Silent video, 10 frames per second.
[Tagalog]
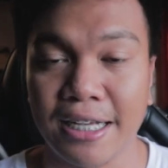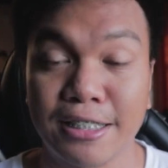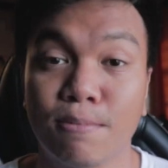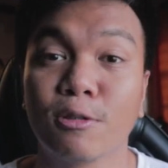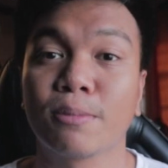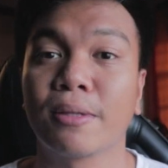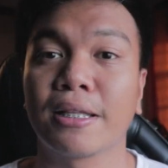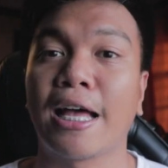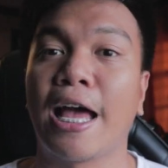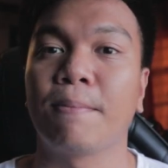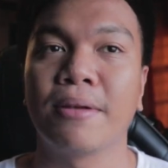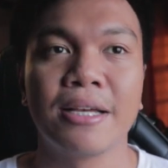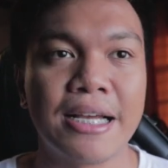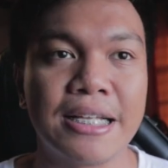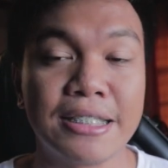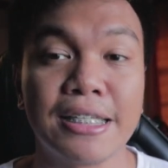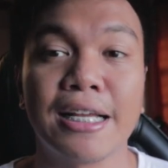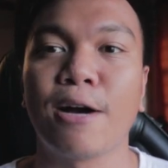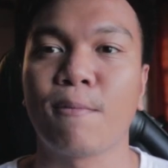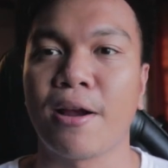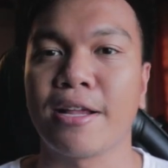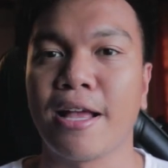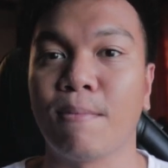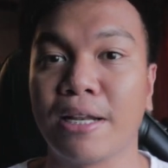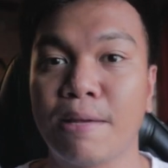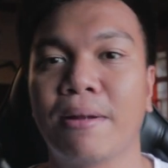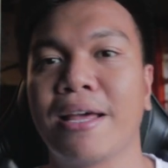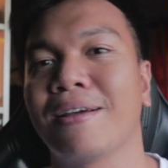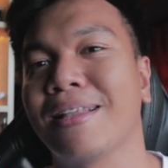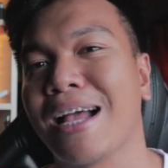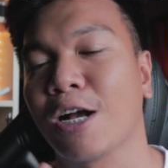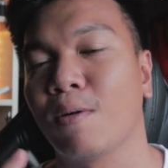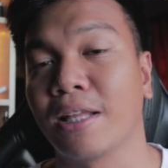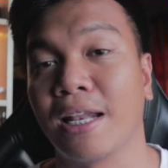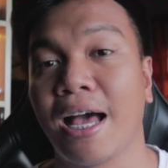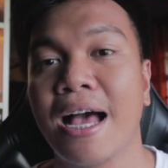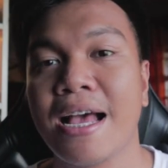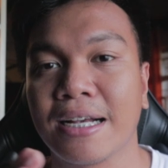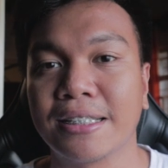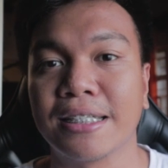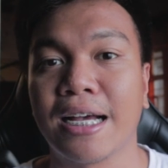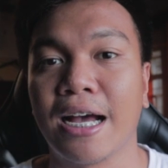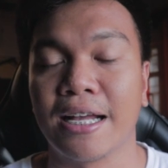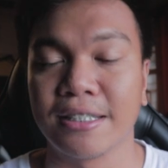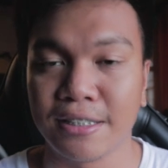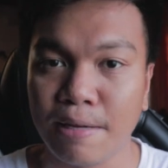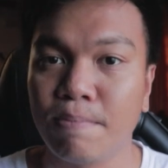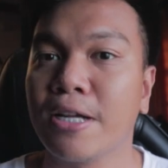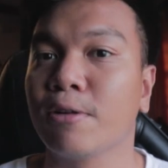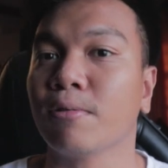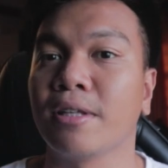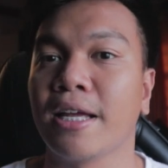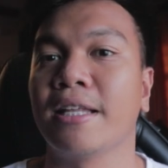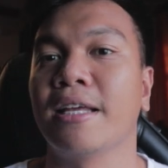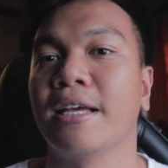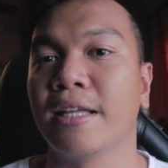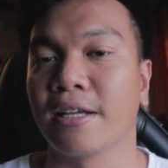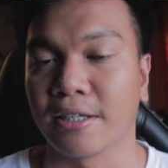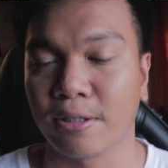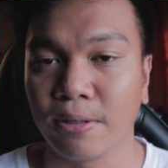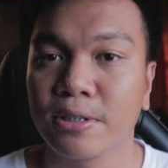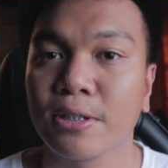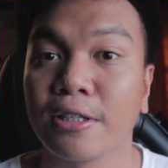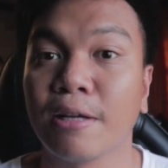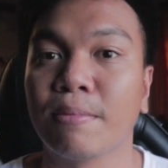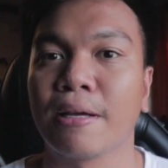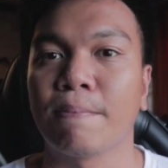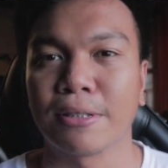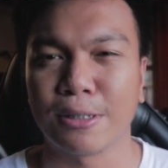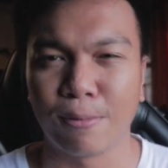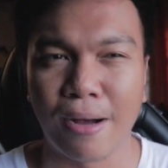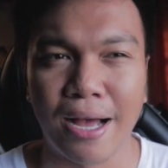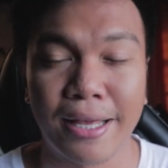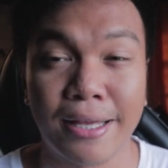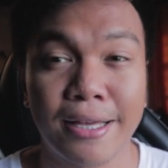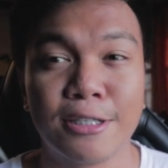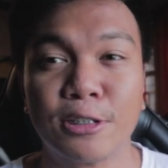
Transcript: Kasi most of the time, hindi sila aware na mali pala yung ginagawa nila. Kasi nga, it's deeply rooted in our culture na maging pasaway.